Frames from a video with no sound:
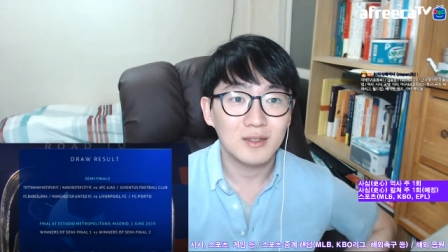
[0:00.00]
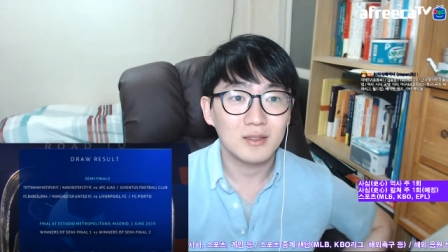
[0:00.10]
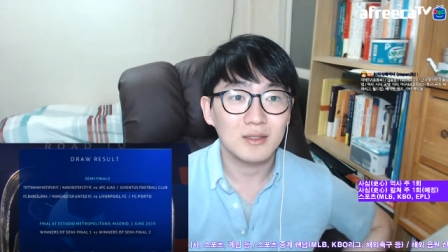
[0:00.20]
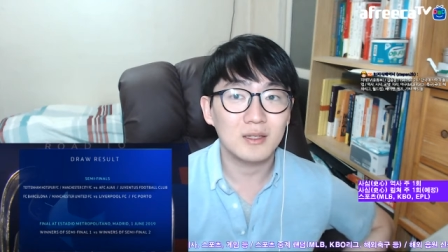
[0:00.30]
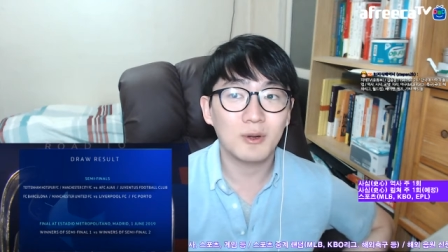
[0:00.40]

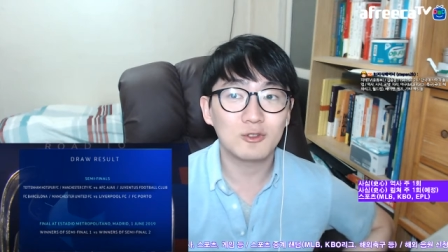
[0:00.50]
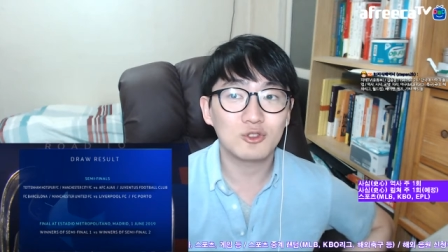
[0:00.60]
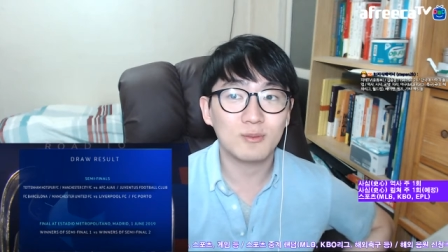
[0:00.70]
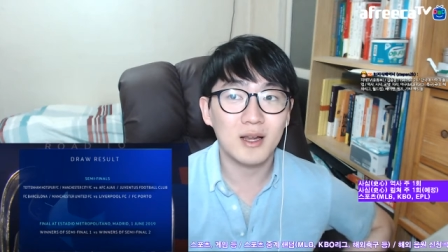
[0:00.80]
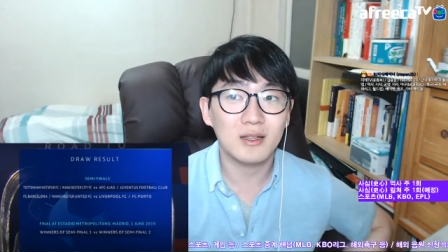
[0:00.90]
이번
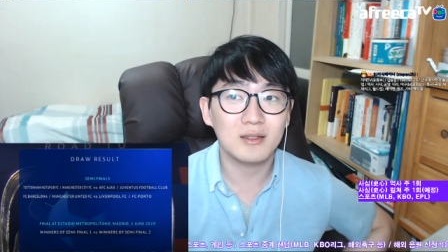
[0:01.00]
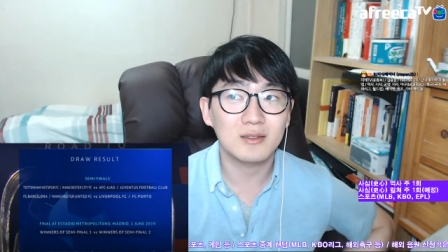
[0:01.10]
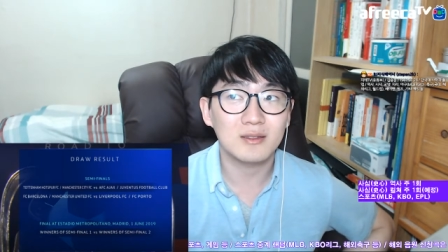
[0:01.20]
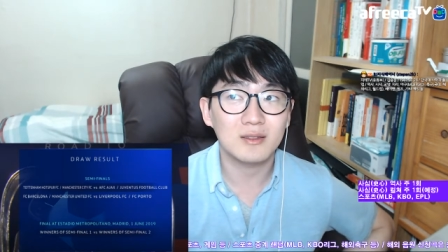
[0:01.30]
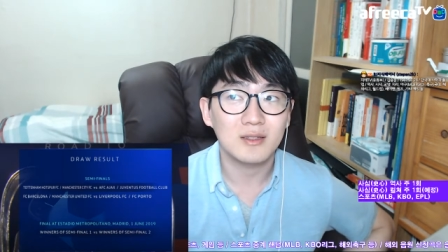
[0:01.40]

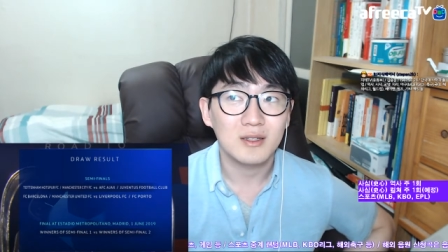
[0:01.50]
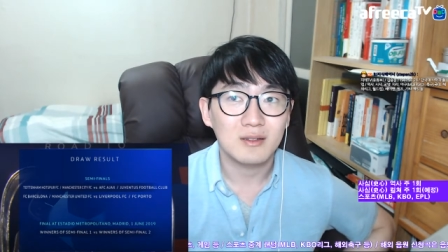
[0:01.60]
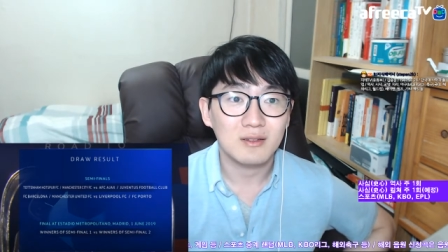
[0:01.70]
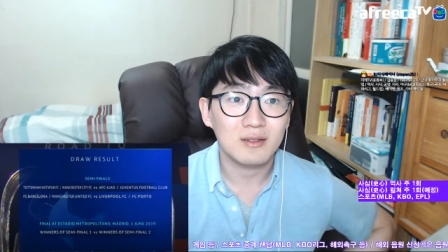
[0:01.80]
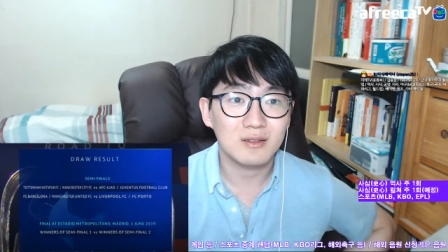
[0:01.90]
주말에는
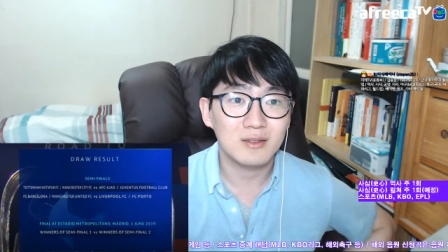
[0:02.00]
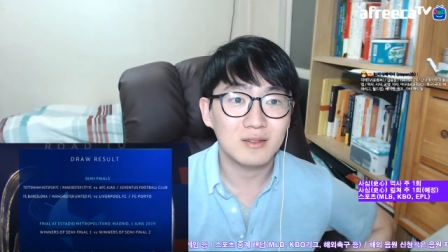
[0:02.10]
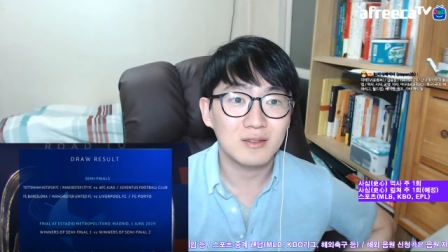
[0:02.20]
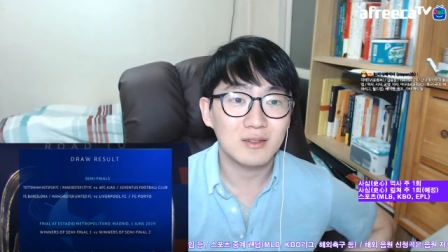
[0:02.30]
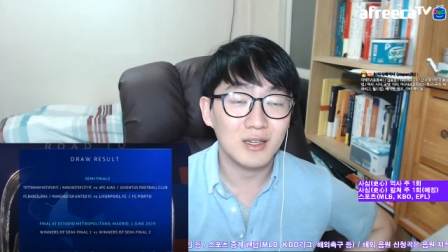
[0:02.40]

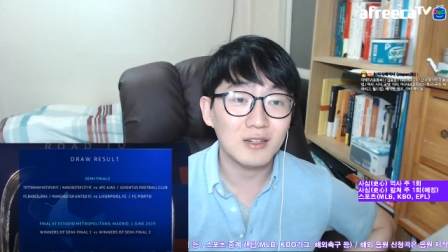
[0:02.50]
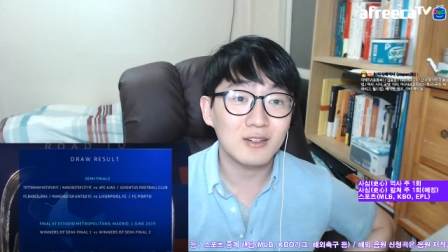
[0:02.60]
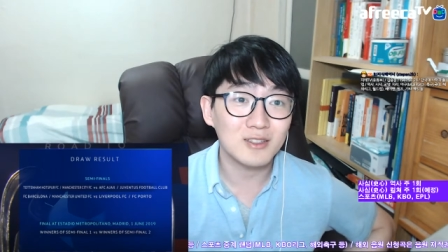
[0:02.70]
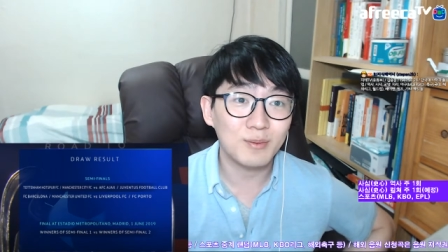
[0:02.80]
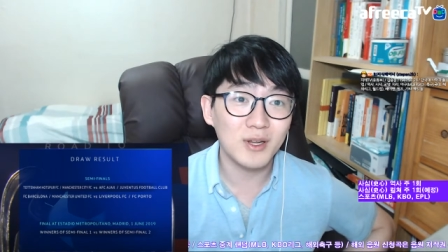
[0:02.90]
그
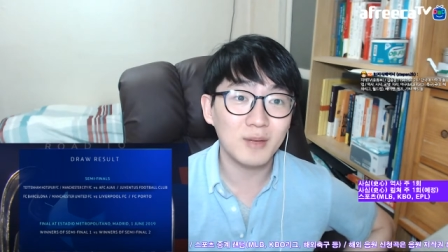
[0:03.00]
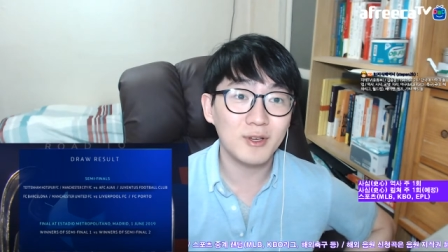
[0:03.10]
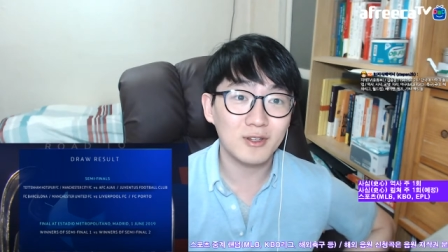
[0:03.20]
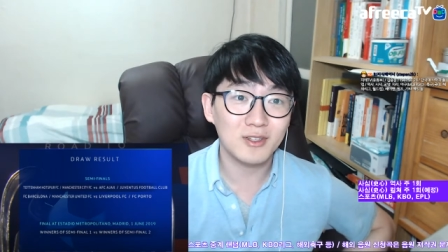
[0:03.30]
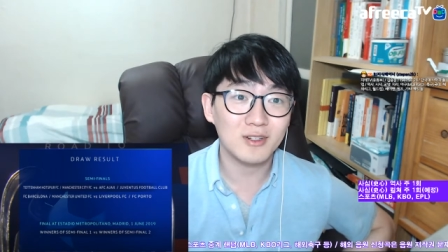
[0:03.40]
잉글리시
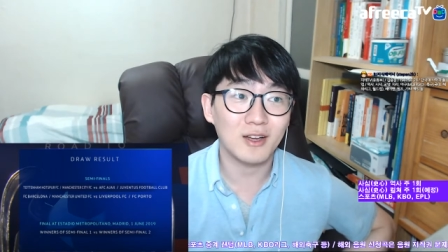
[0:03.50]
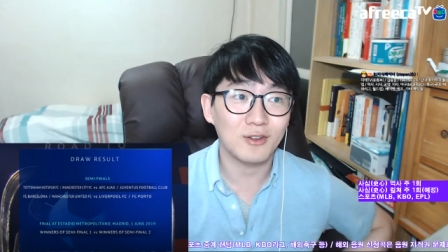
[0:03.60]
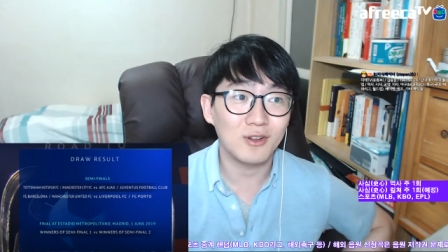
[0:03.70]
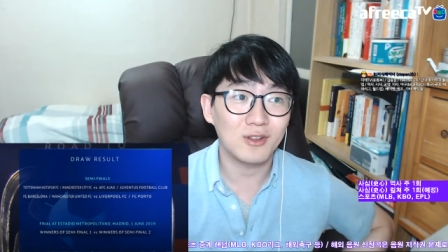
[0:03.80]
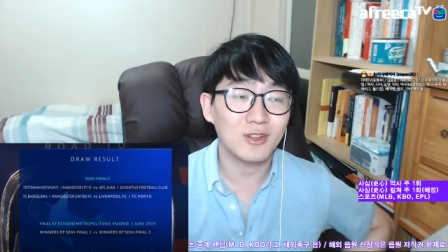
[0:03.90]
프리미어리그가
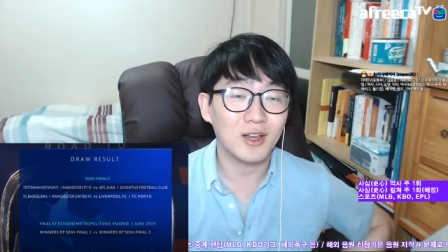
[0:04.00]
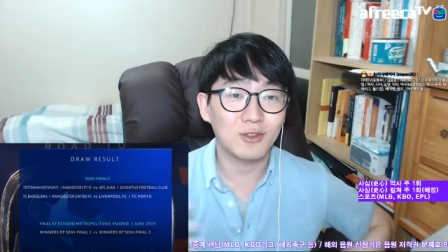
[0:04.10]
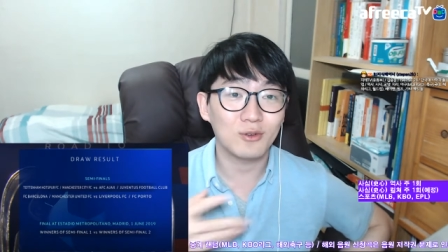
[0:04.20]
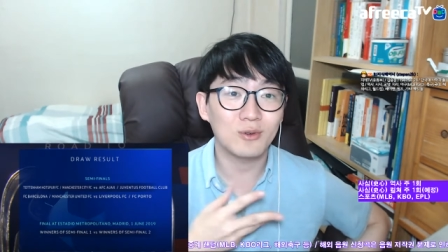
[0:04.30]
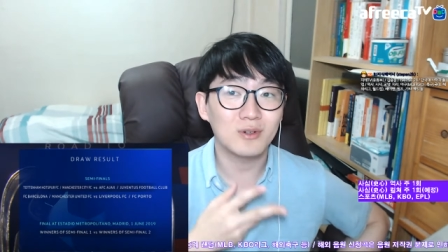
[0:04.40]
열리는 게
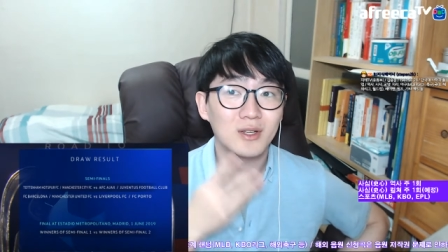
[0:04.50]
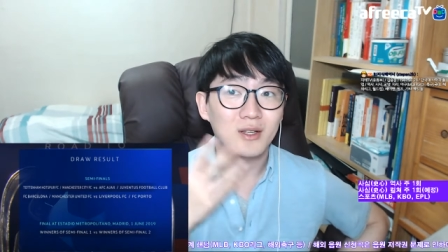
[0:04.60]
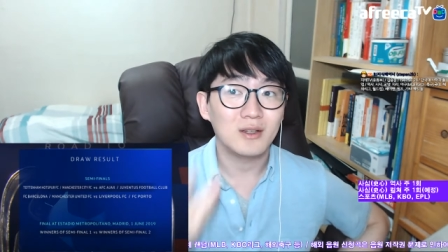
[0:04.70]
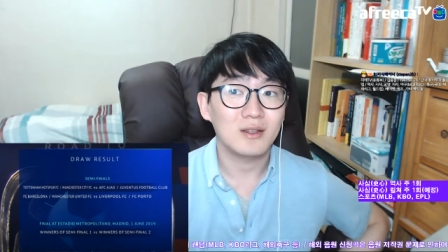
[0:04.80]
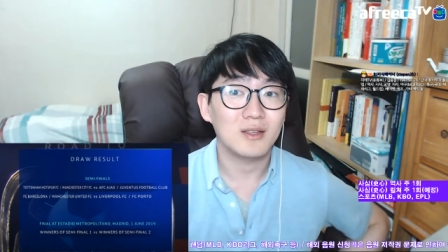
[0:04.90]
아니고
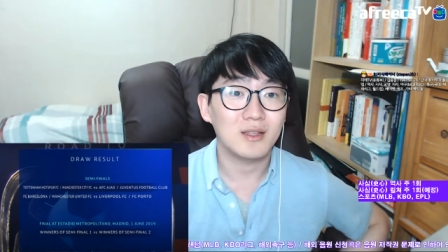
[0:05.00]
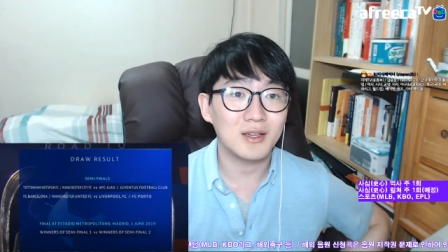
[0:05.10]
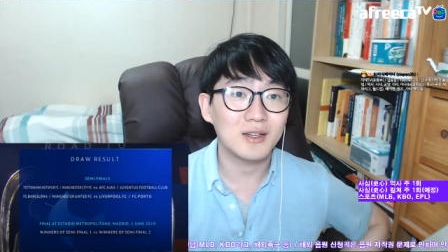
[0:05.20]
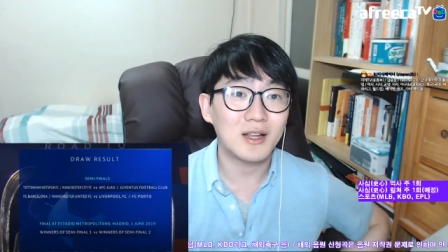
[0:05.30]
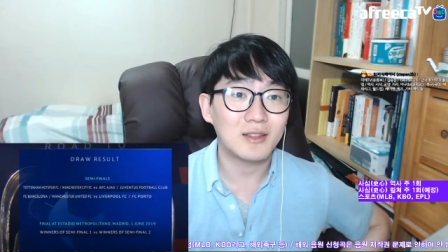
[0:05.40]

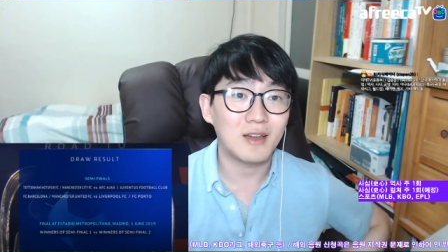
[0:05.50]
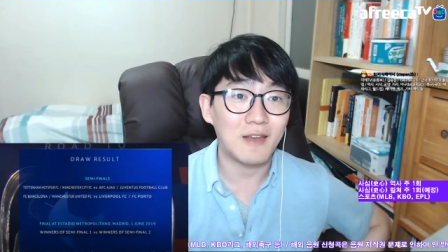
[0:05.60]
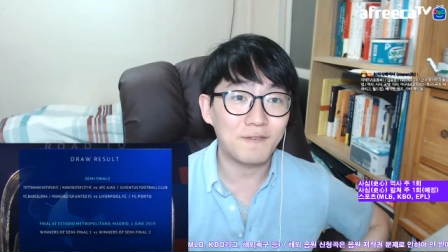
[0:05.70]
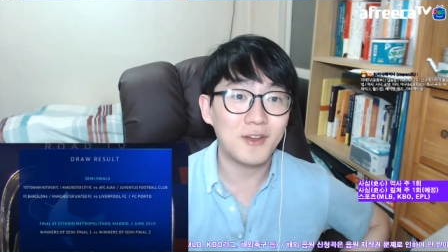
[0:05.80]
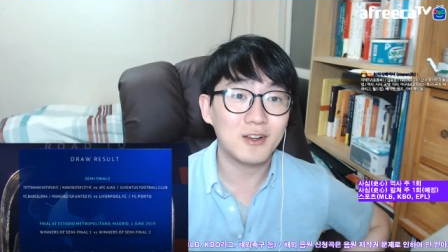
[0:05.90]
잉글랜드
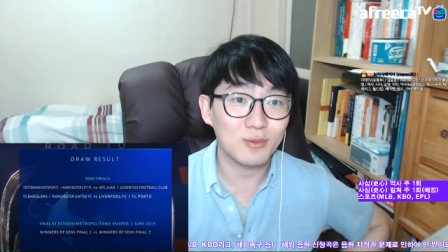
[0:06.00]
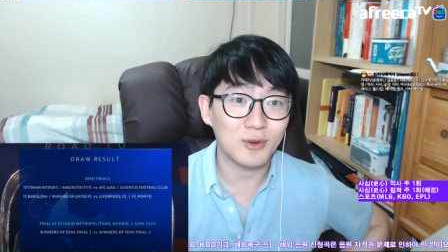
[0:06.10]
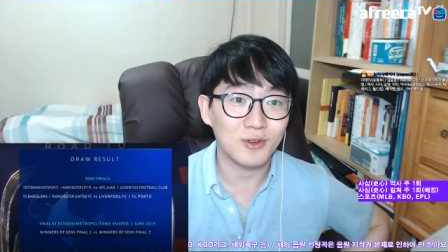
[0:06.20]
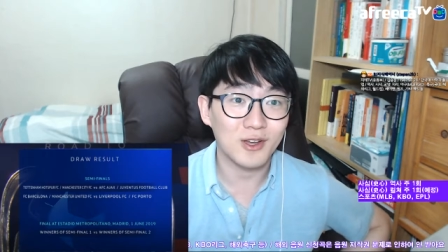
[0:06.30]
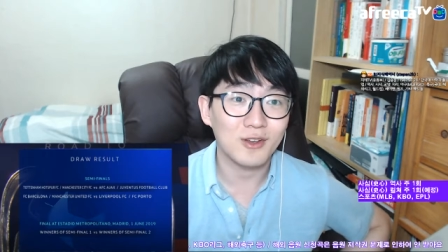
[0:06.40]
FA컵
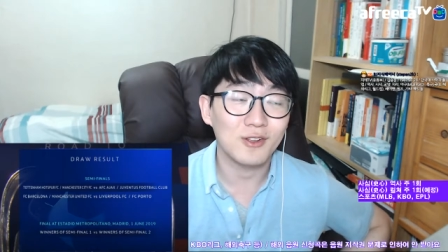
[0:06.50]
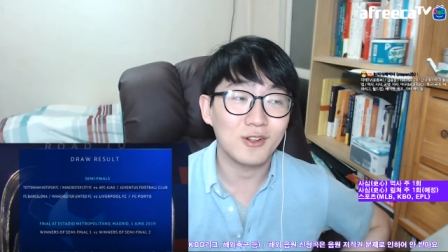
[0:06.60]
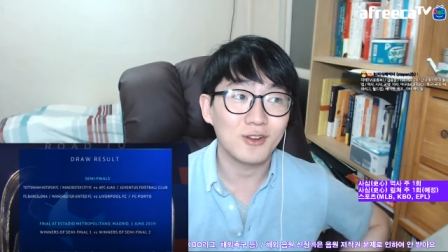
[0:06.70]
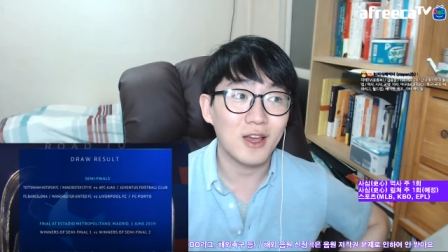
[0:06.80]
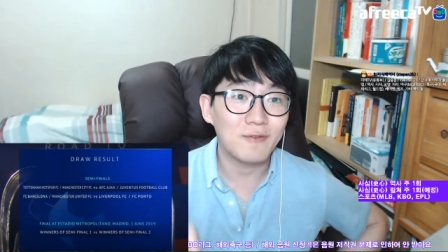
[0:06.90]
경기가
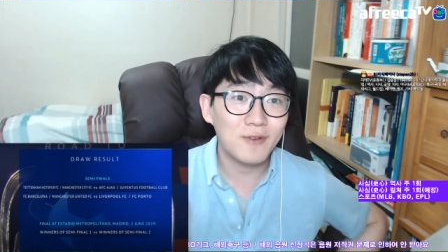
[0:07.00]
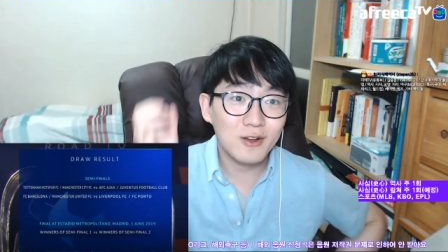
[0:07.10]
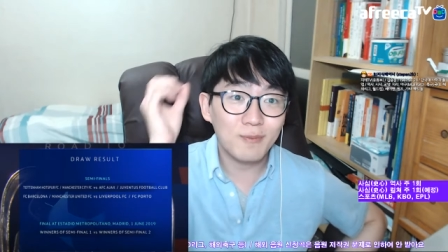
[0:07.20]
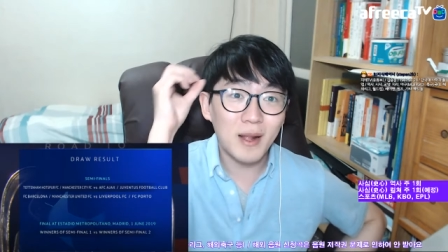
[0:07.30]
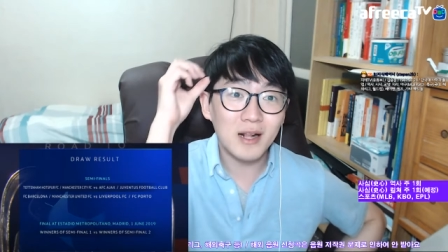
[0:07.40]
열려요.
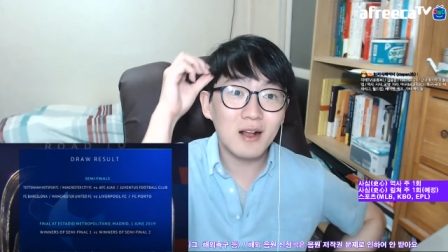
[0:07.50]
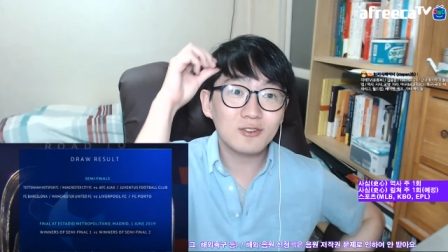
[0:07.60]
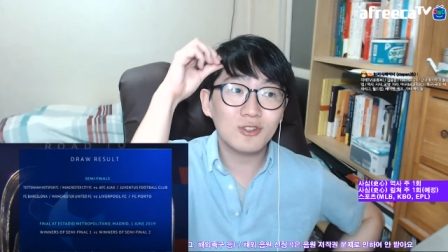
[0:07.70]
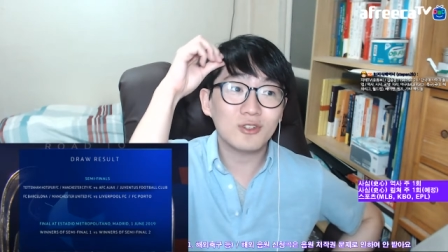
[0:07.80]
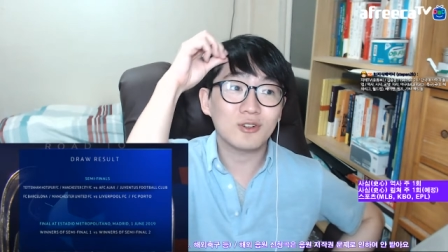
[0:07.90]
FA컵
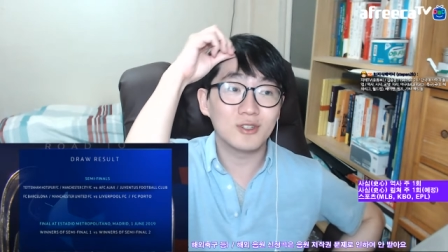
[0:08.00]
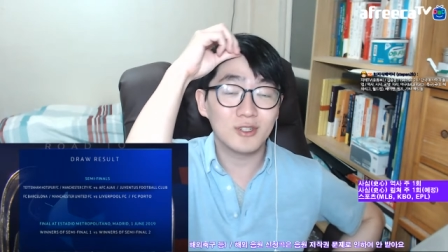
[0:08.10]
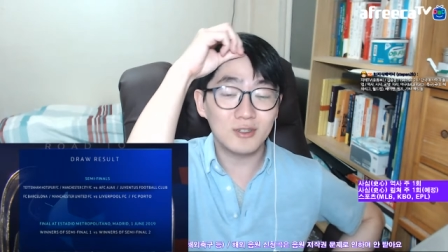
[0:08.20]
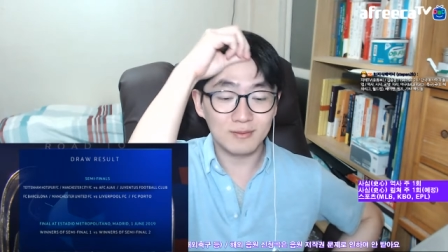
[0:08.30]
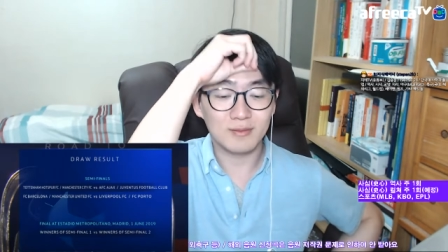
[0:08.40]
8강전일 거예요.